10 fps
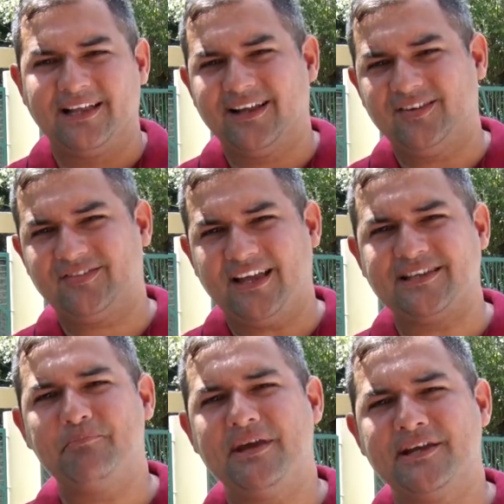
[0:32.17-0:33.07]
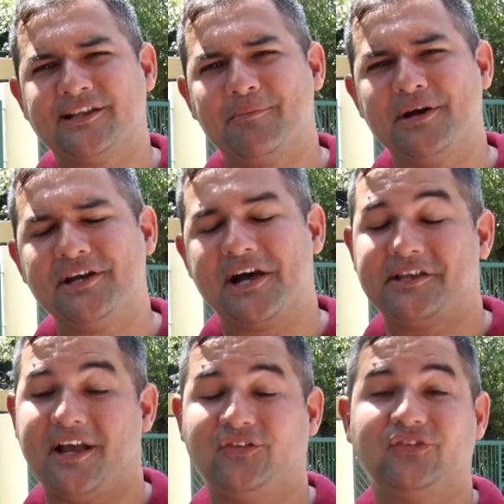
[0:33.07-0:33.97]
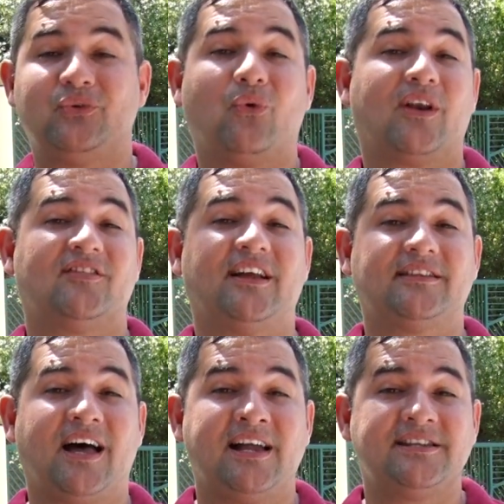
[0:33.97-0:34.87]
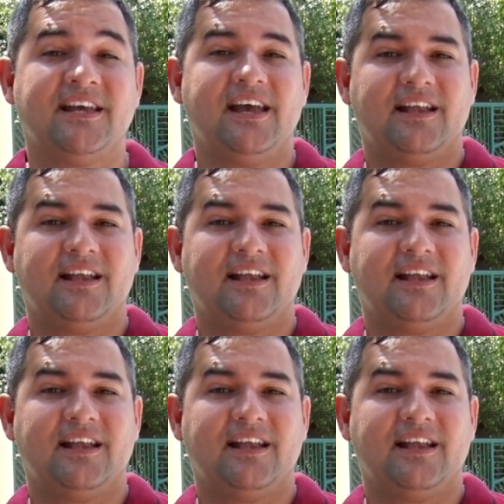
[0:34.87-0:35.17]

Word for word: das 7h30 da manhã até as 5 horas da tarde.